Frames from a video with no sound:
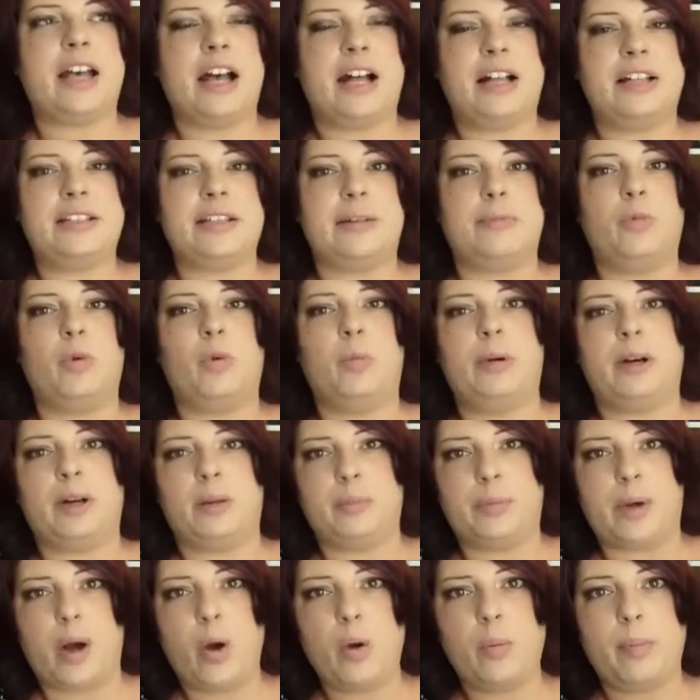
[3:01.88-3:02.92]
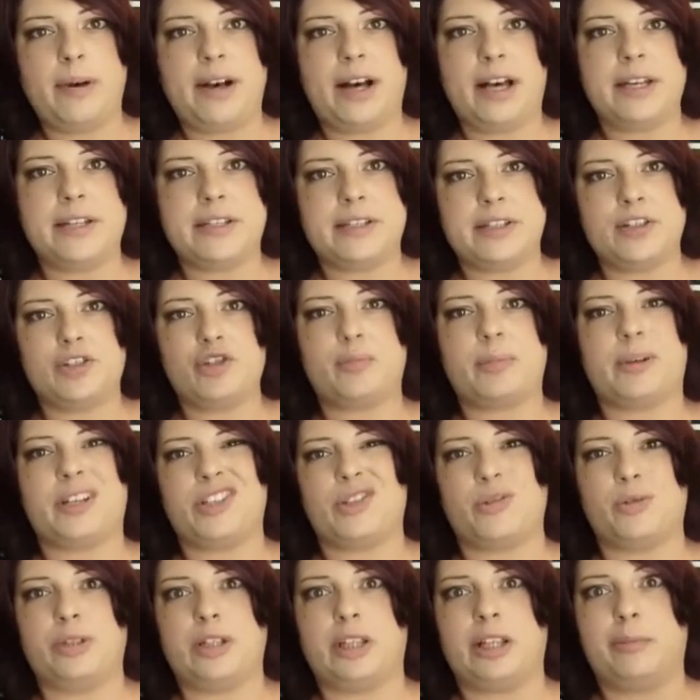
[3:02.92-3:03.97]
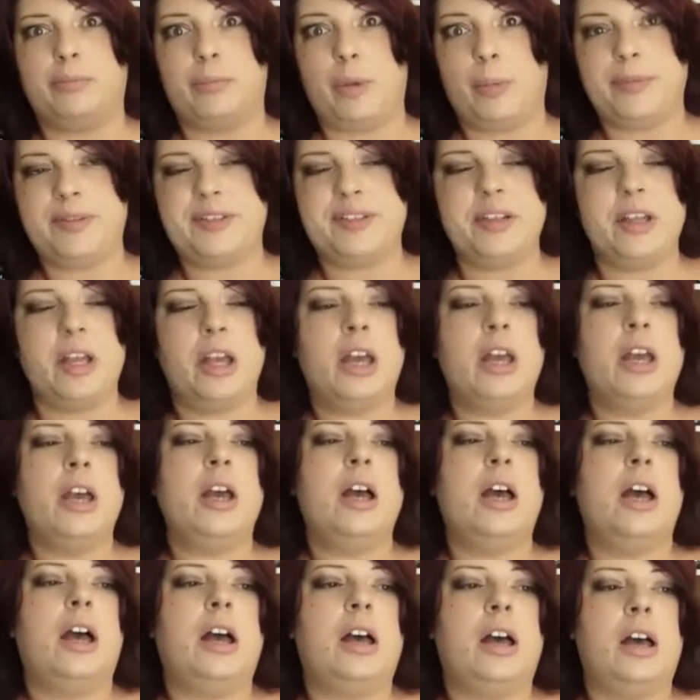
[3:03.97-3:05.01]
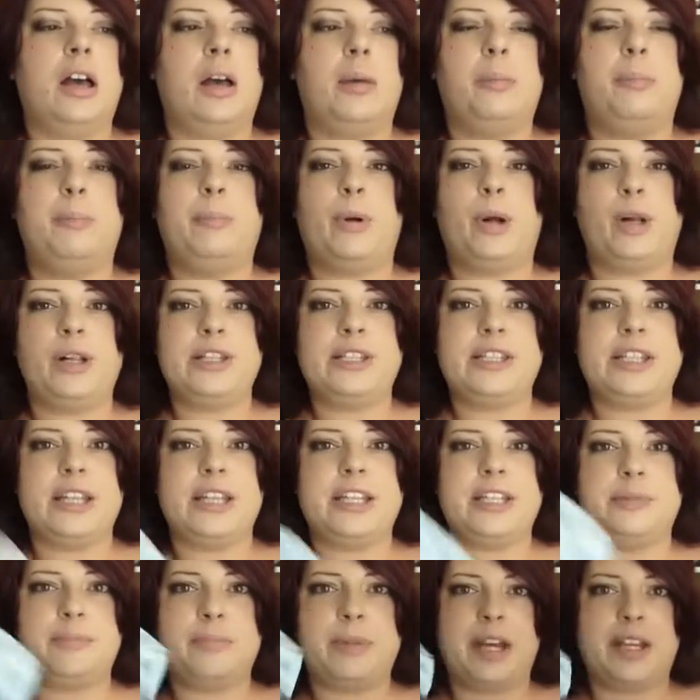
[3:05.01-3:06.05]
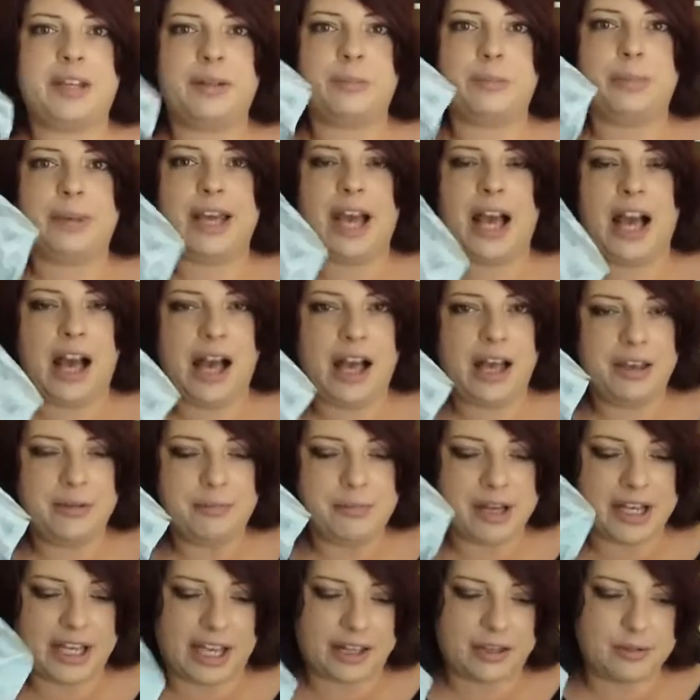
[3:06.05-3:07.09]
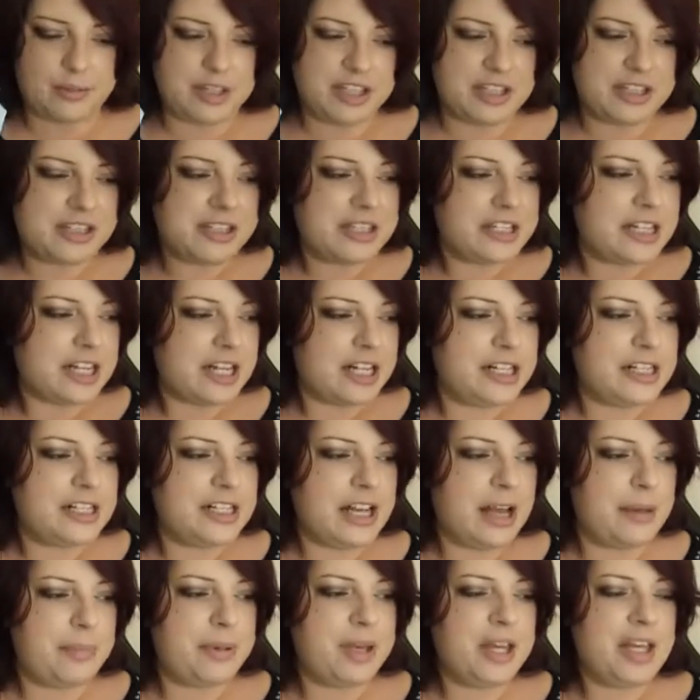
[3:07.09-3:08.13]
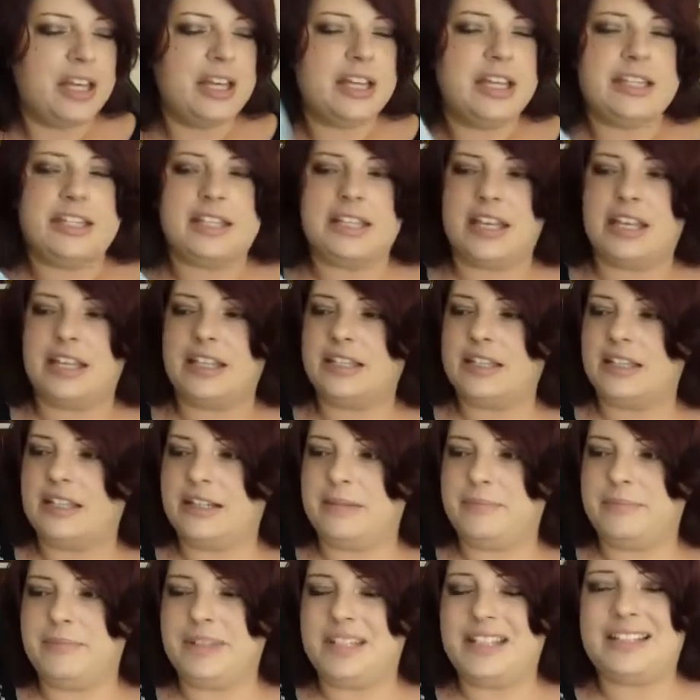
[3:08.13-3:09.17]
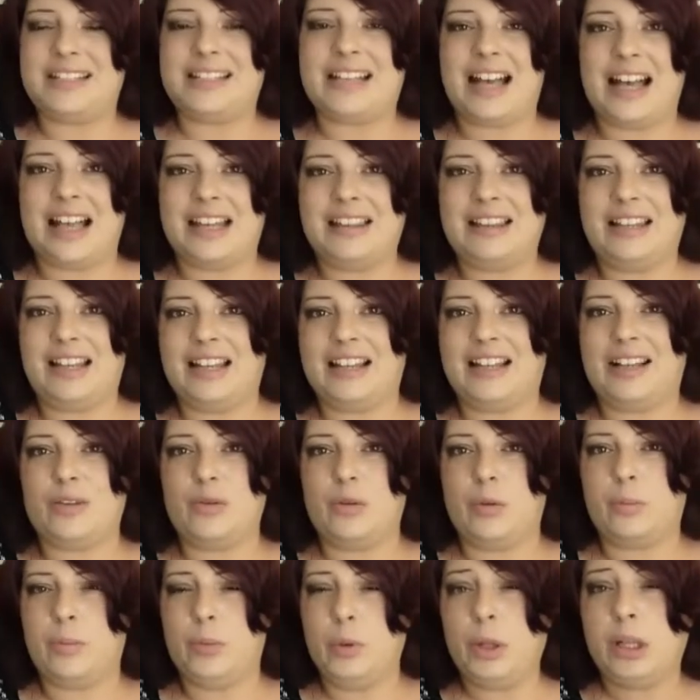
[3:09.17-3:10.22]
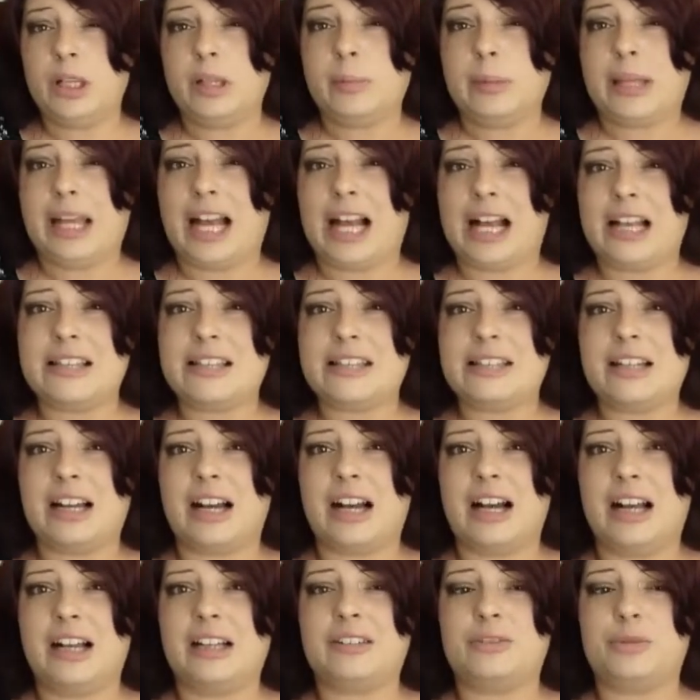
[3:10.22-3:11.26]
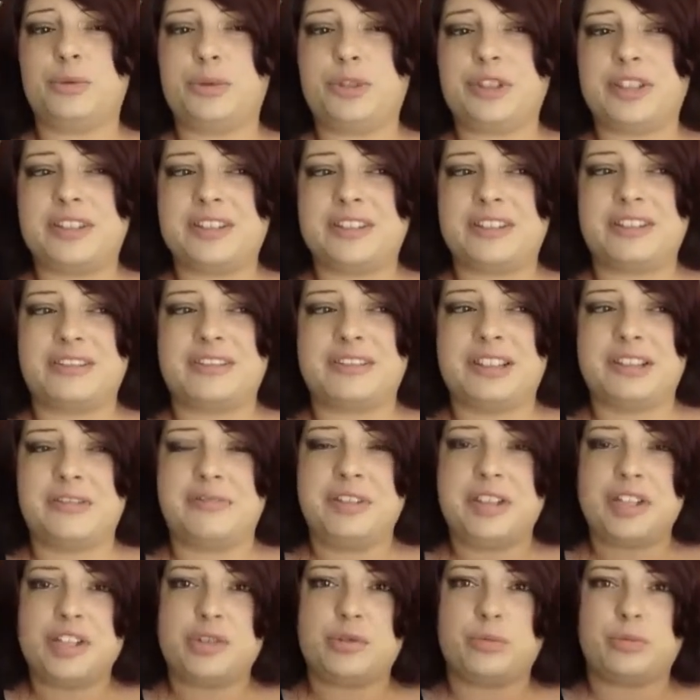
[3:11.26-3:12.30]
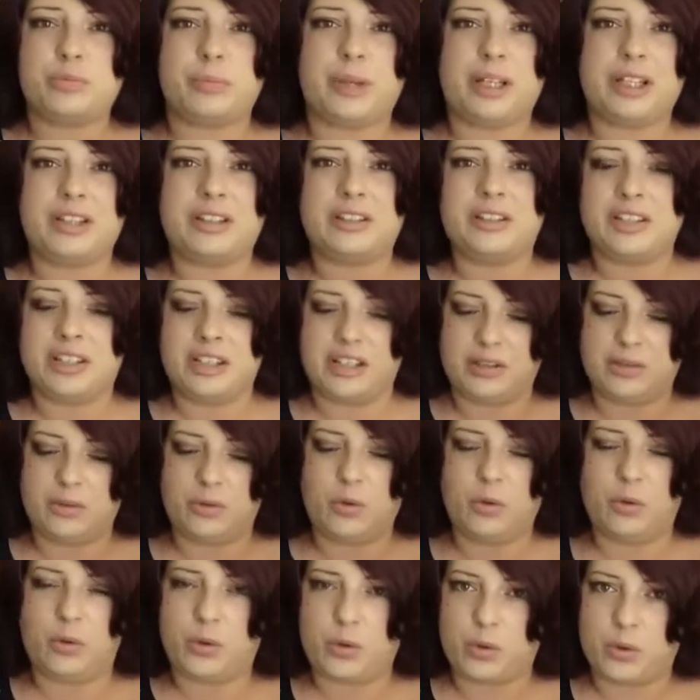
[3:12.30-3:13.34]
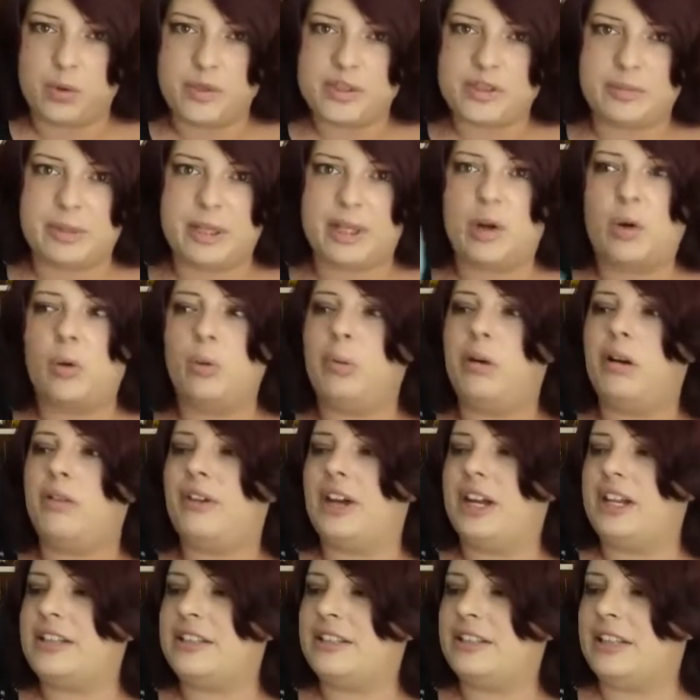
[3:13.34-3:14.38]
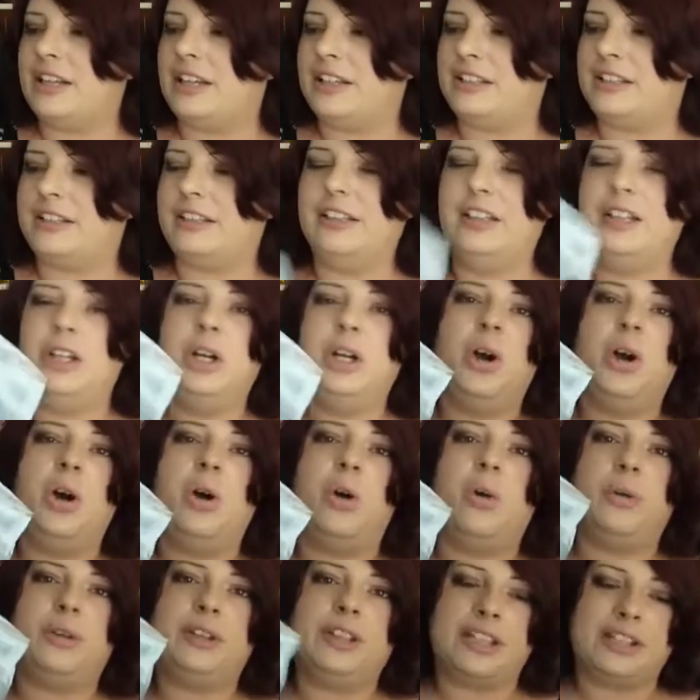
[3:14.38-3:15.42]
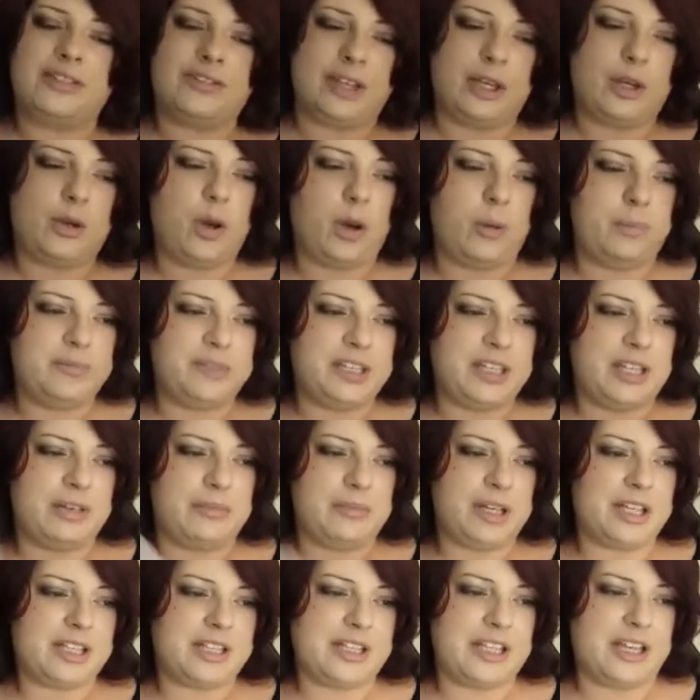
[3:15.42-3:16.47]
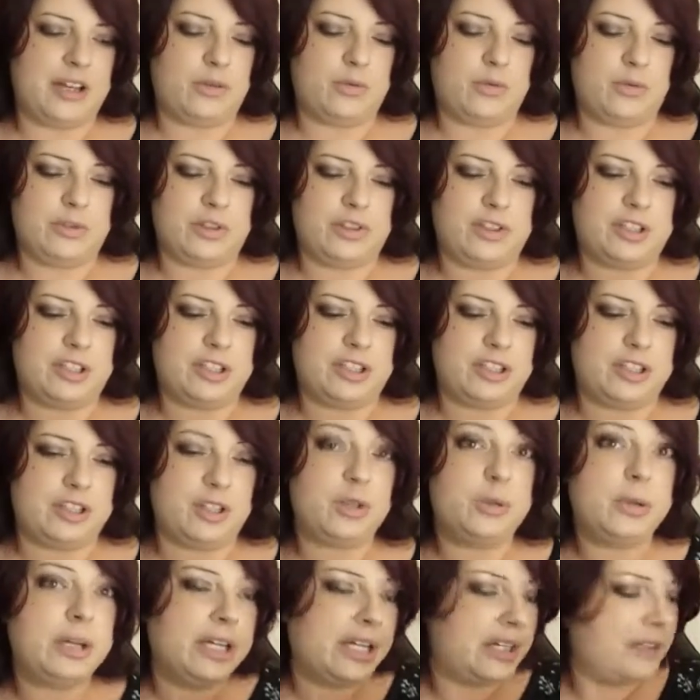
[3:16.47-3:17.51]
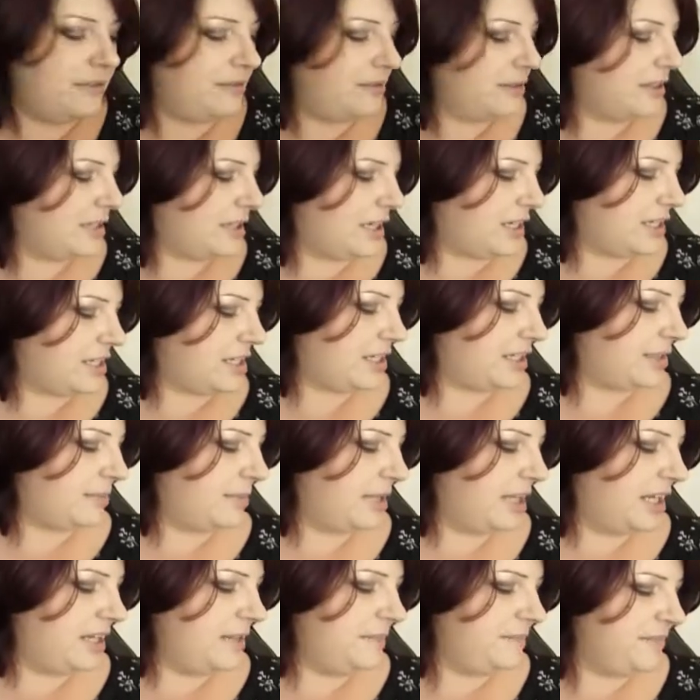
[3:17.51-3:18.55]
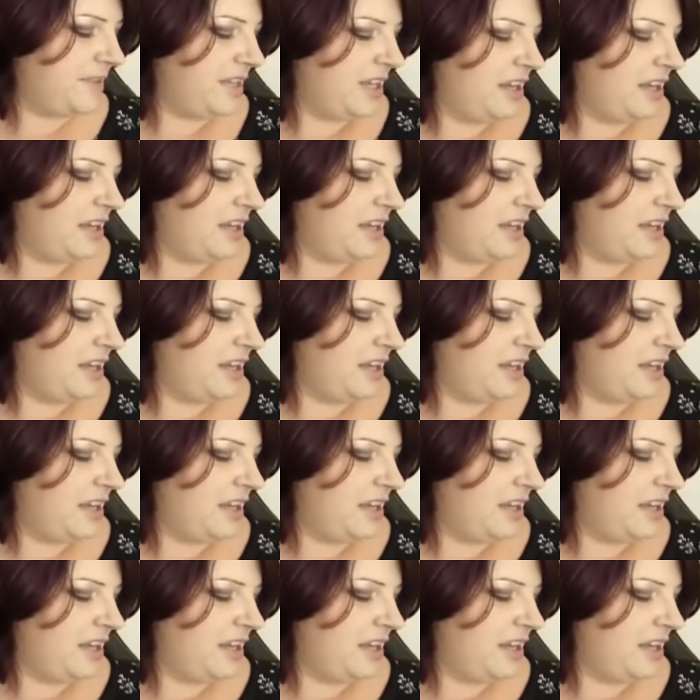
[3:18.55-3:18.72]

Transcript: halt am oberen Bauchbereich sind, sprich unter den Möpsen, ähm, polster ich meinen BH immer gerne mit diesen Teilen ab. Denn ähm, ich kann leider nur Bügel-BHs tragen durch das Gewicht und man, die Größe meiner Oberweite leider. Und deswegen kommen die immer sehr gut äh, zu Hilfe, sage ich jetzt mal.